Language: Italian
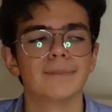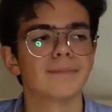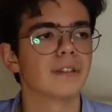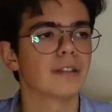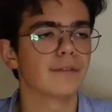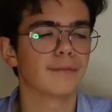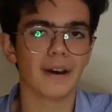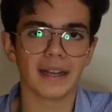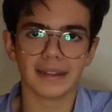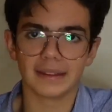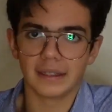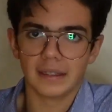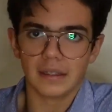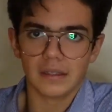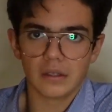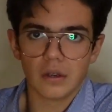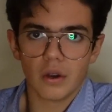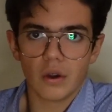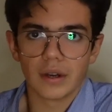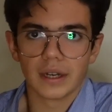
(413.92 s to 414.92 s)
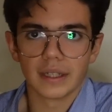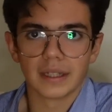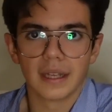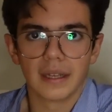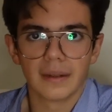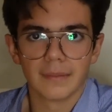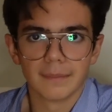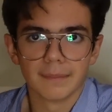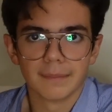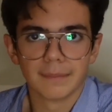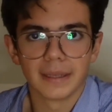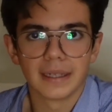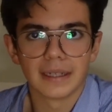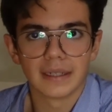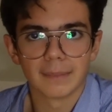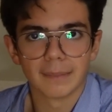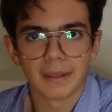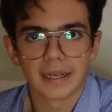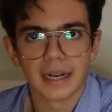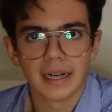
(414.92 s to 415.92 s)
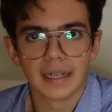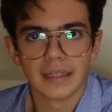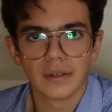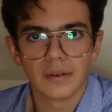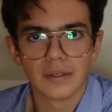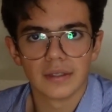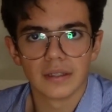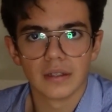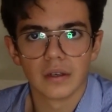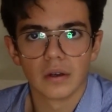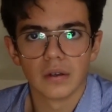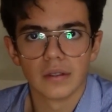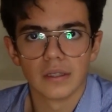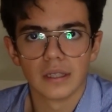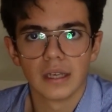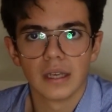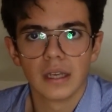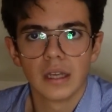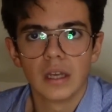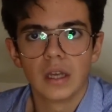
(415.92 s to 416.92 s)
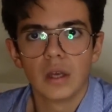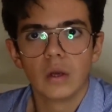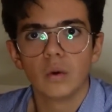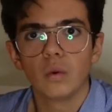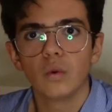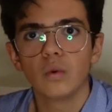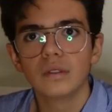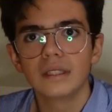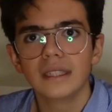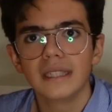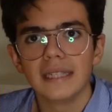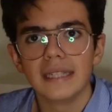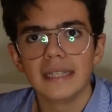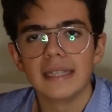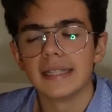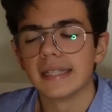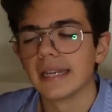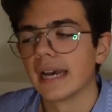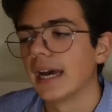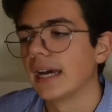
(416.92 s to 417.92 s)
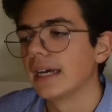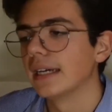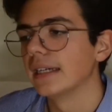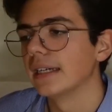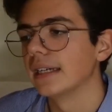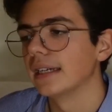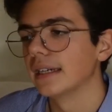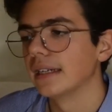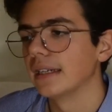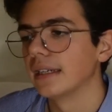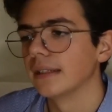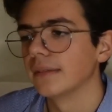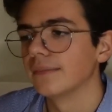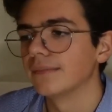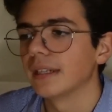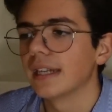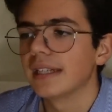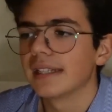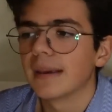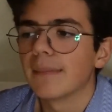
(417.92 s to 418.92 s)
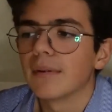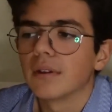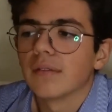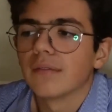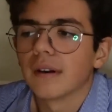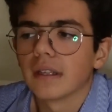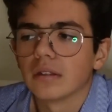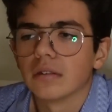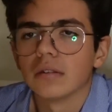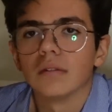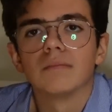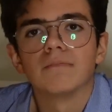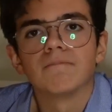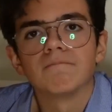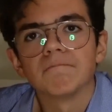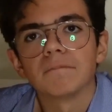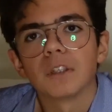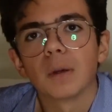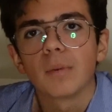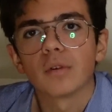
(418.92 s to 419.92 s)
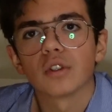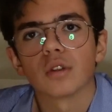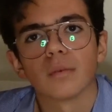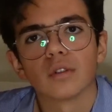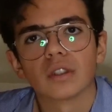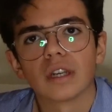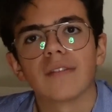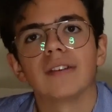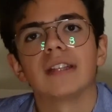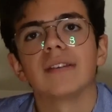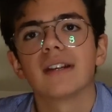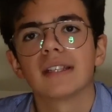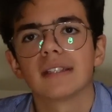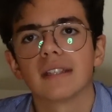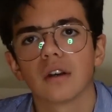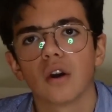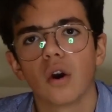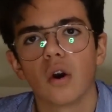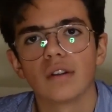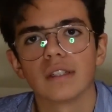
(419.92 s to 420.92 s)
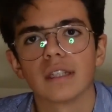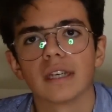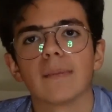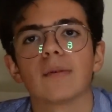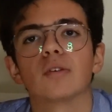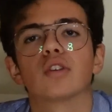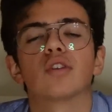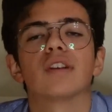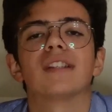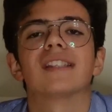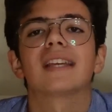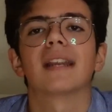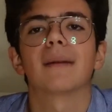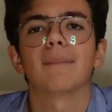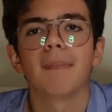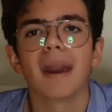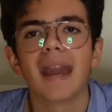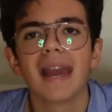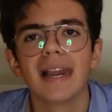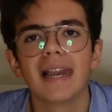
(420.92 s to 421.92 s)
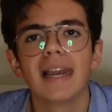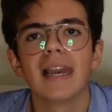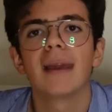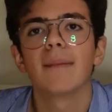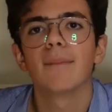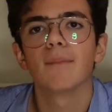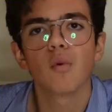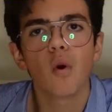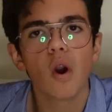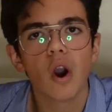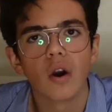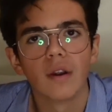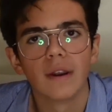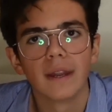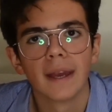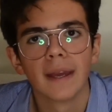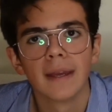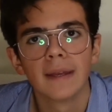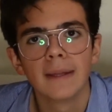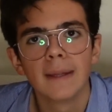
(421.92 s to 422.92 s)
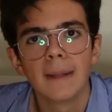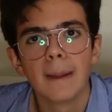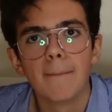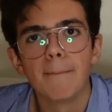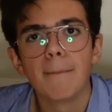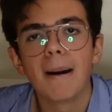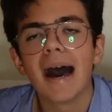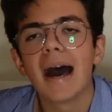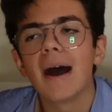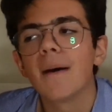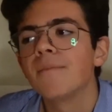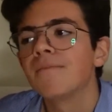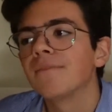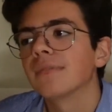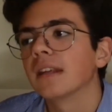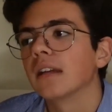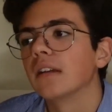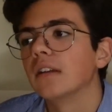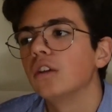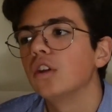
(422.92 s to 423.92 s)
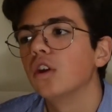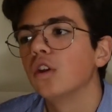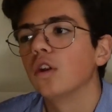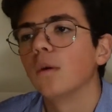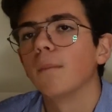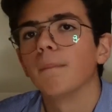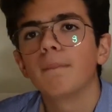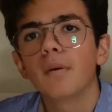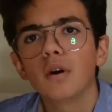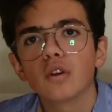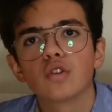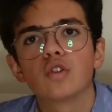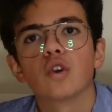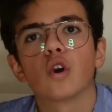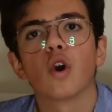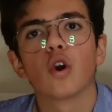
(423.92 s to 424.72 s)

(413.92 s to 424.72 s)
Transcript: Infatti Socrate, per parlare di queste cose, utilizza eh, l'esempio che ha fatto io posso mostrarvi diverse cose che possono essere belle e buone, ma io non posso